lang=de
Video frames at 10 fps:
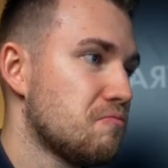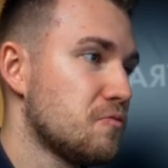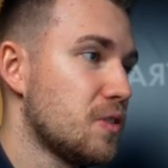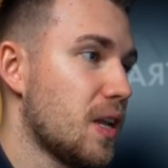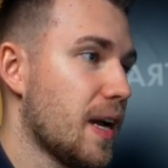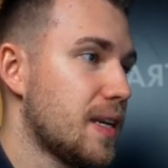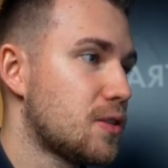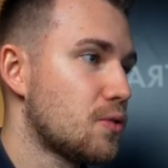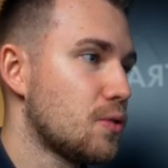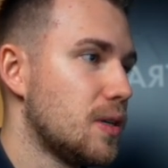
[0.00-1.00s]

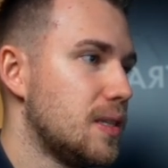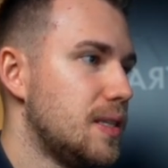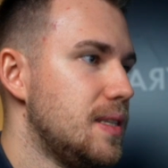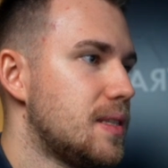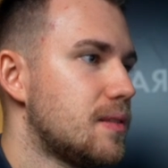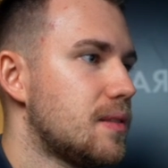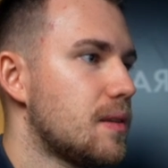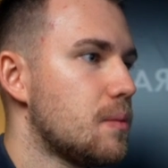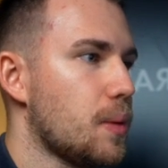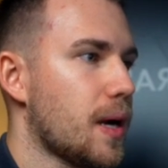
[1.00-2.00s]
vielleicht so in diesen
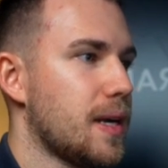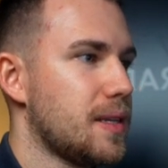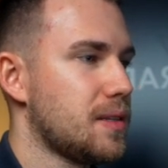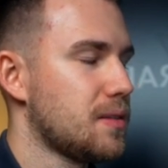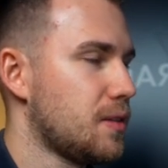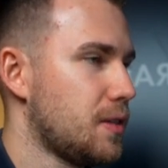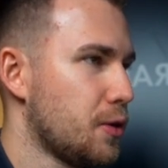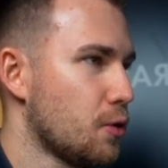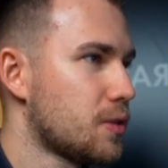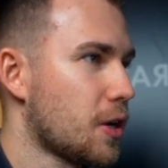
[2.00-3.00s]
Bereich
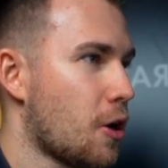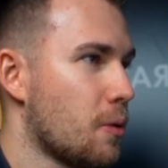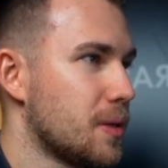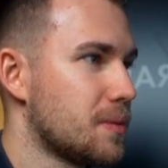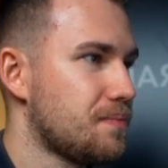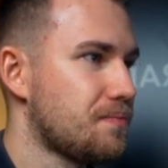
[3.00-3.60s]
hier runterkommen.